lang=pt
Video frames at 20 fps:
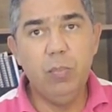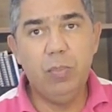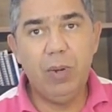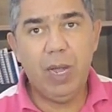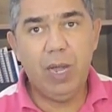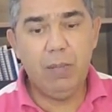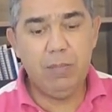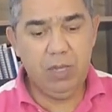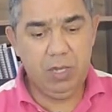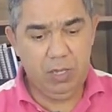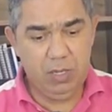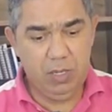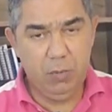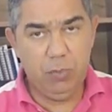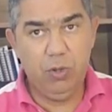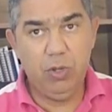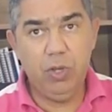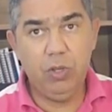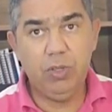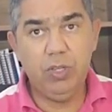Para mim,
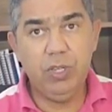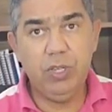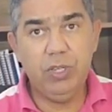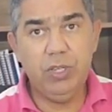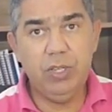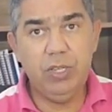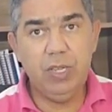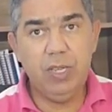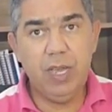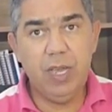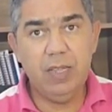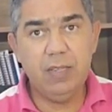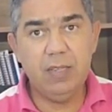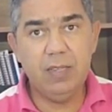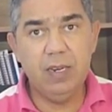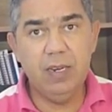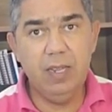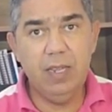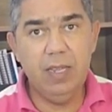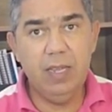depois que eu testei
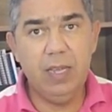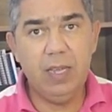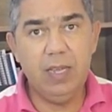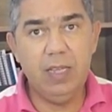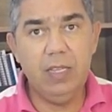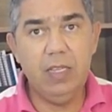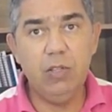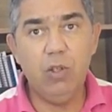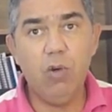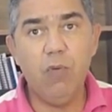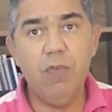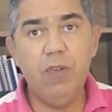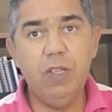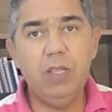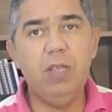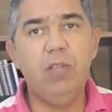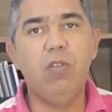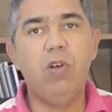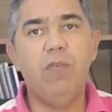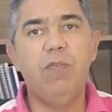essa liga aqui de
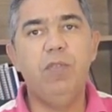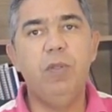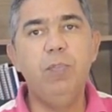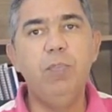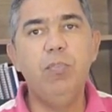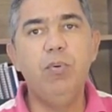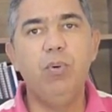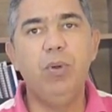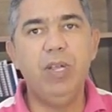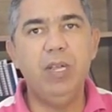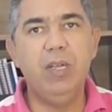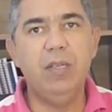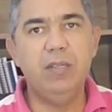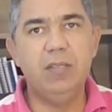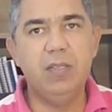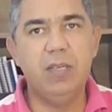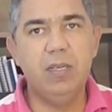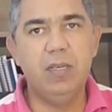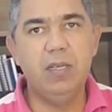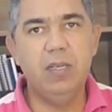99 de
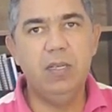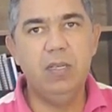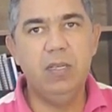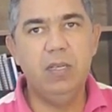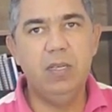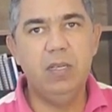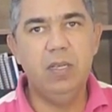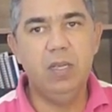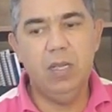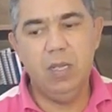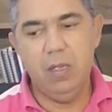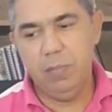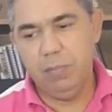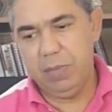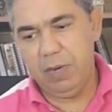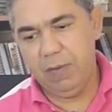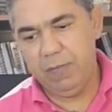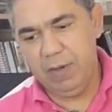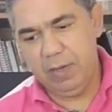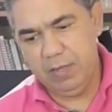pureza,
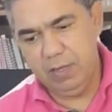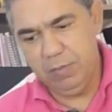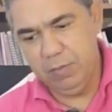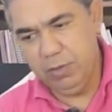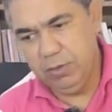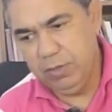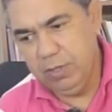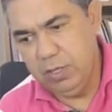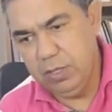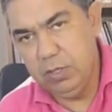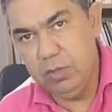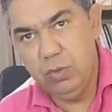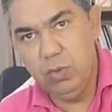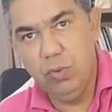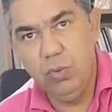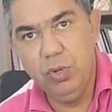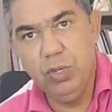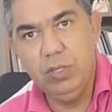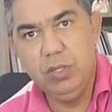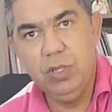para fazer meus
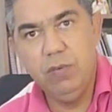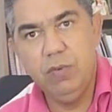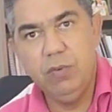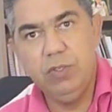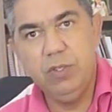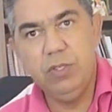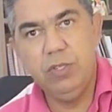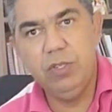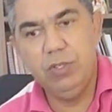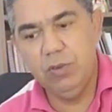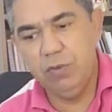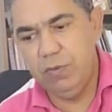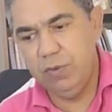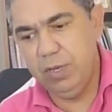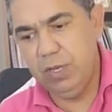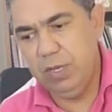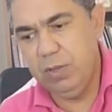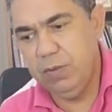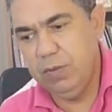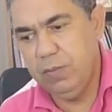slugs que vocês estão
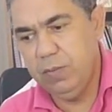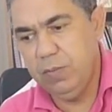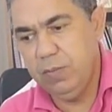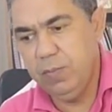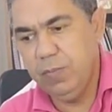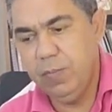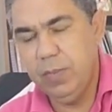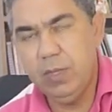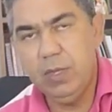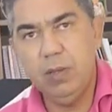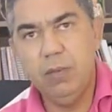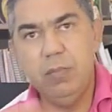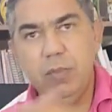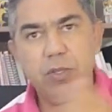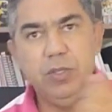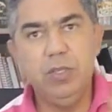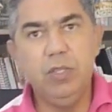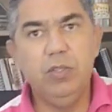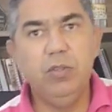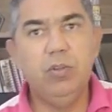vendo,
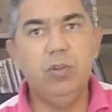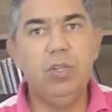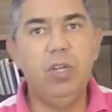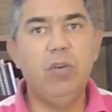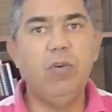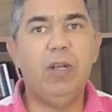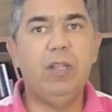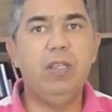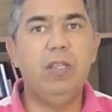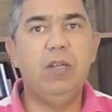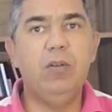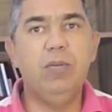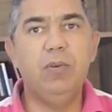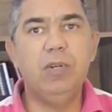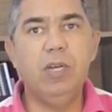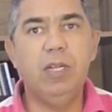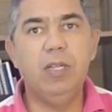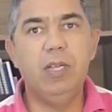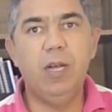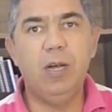meus slugs que eu atiro no
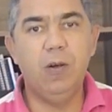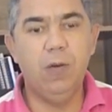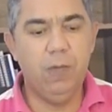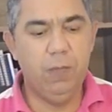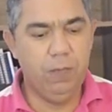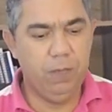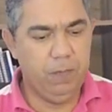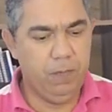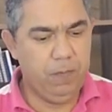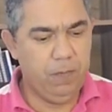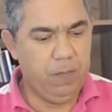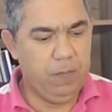canal.